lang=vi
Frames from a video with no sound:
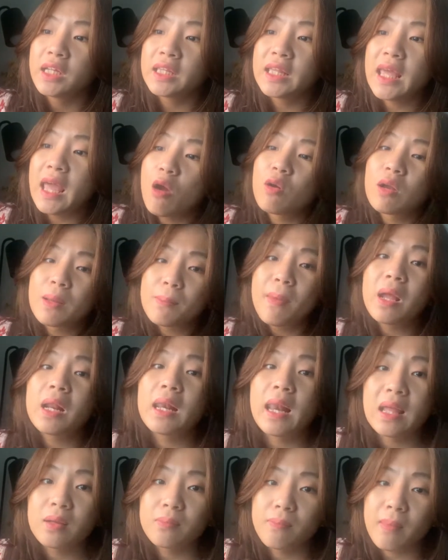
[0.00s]
theo cái
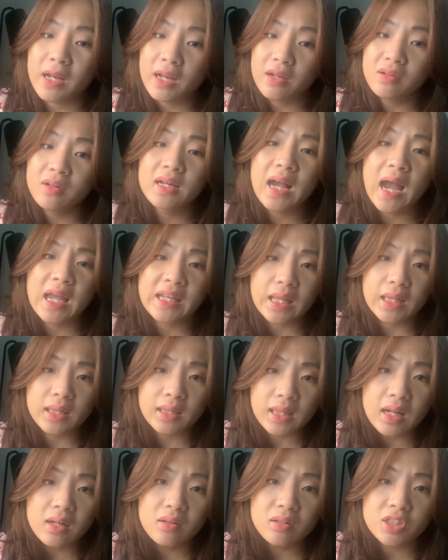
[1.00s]
mệnh lệnh mà đã được cài đặt
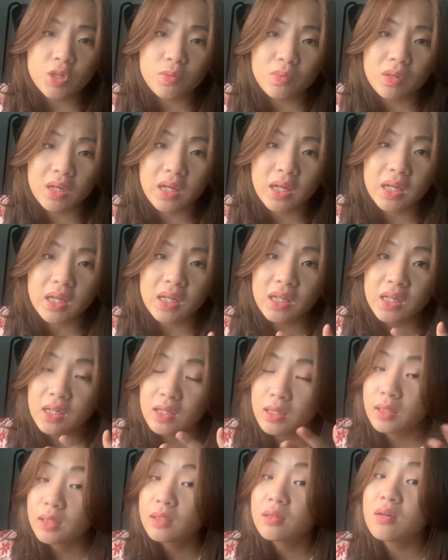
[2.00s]
sẵn ở trong cái
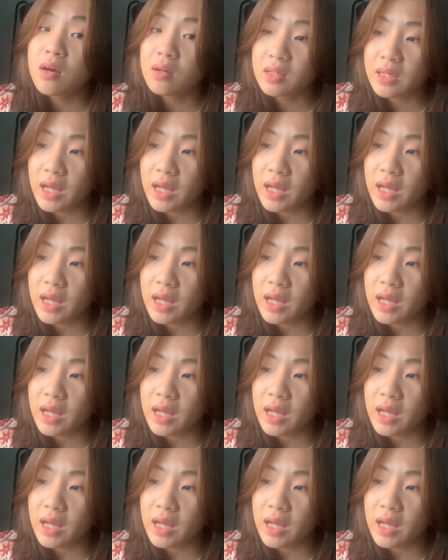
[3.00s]
xương